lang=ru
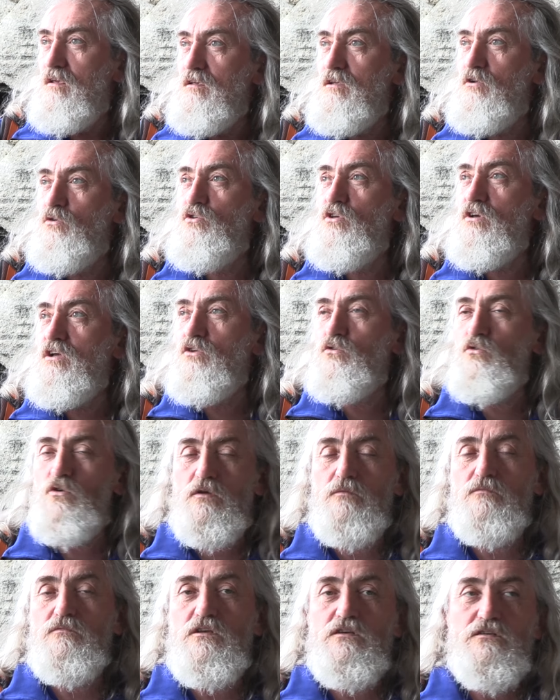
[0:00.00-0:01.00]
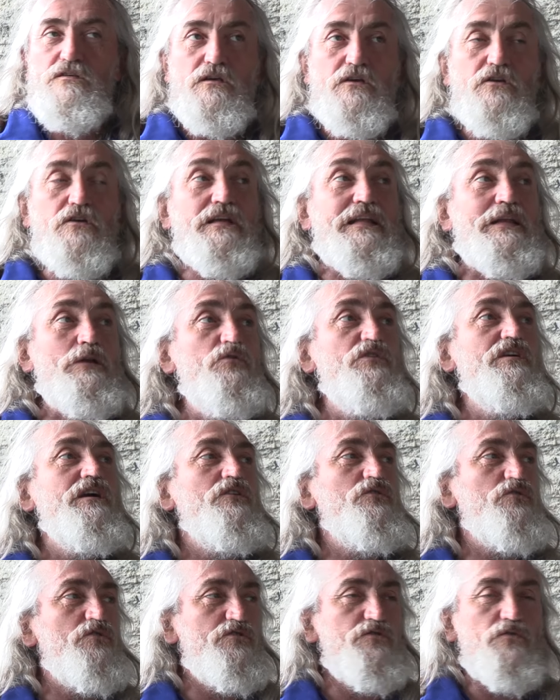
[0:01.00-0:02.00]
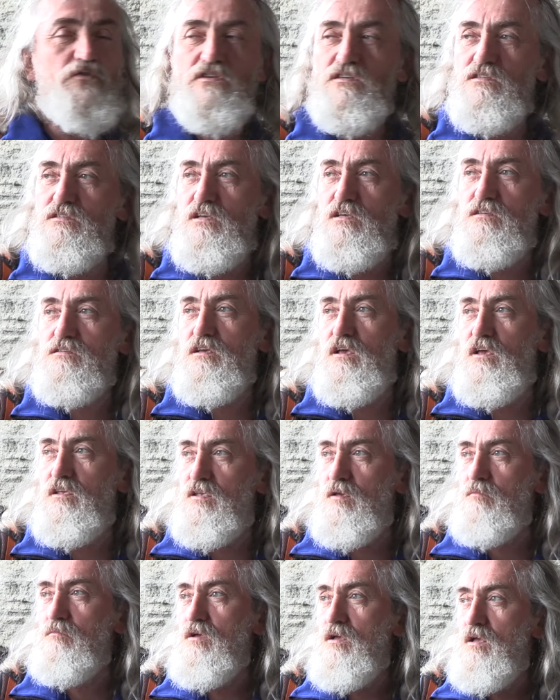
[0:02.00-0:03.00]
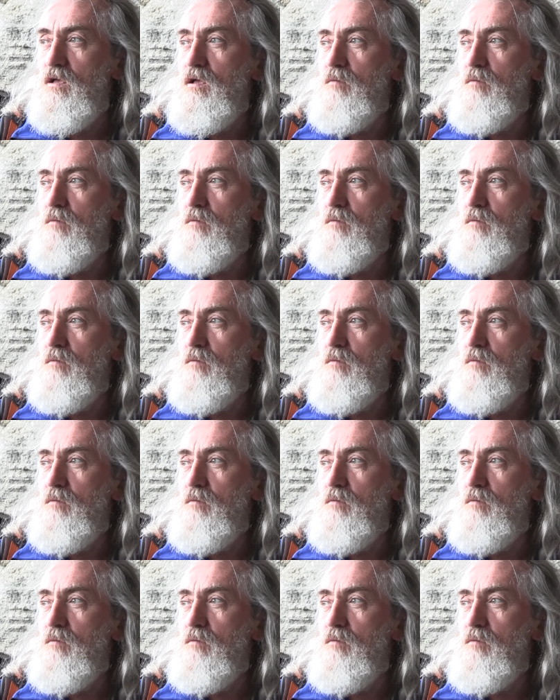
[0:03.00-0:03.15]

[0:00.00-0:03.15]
И люди, которым, люди, которые сегодня здесь за этим